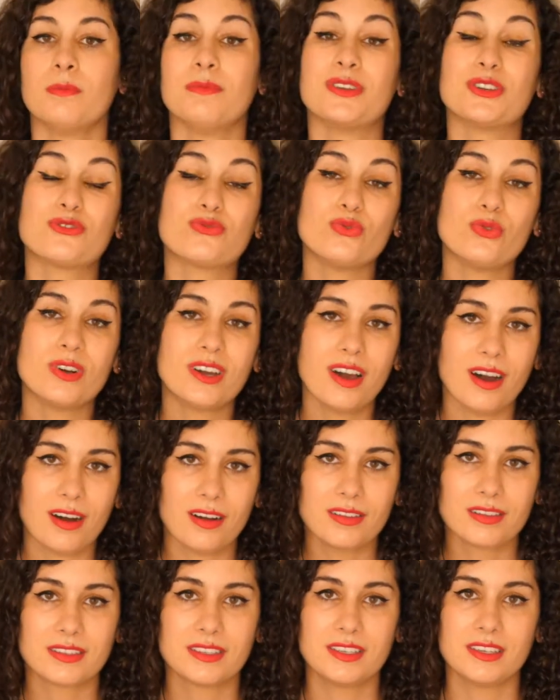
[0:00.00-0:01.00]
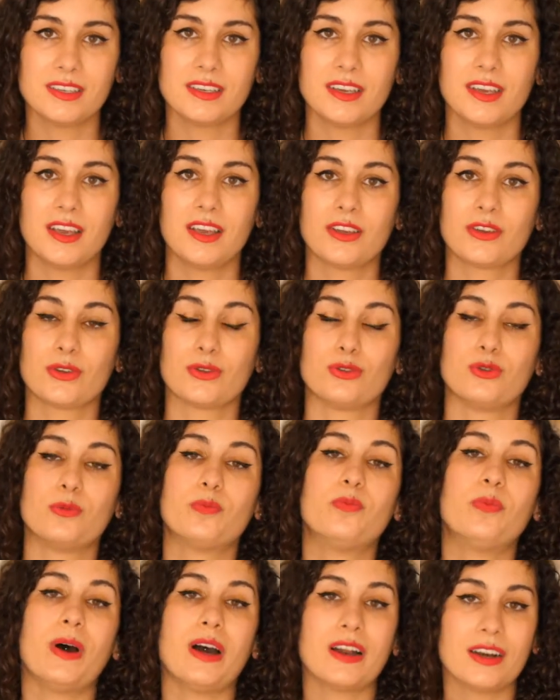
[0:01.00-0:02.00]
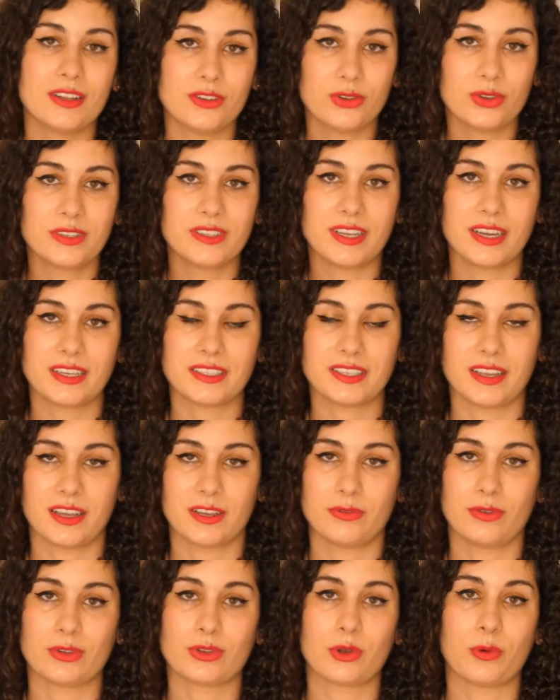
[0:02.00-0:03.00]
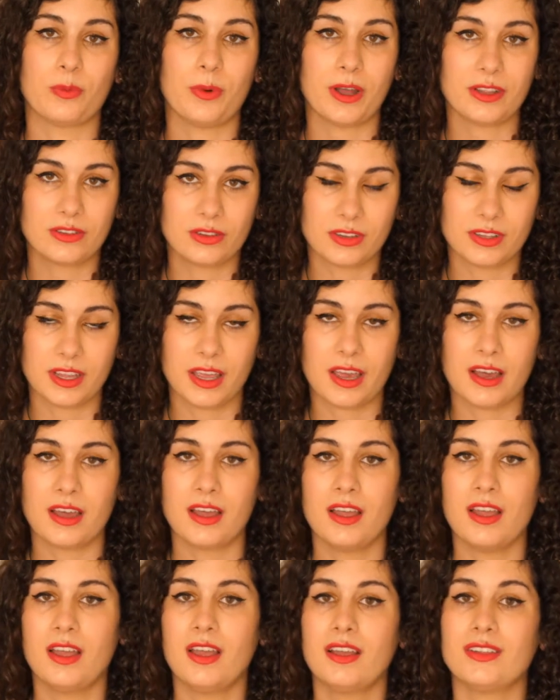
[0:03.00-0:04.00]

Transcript: Mais je vous garantis que de parler de sexe avec votre partenaire,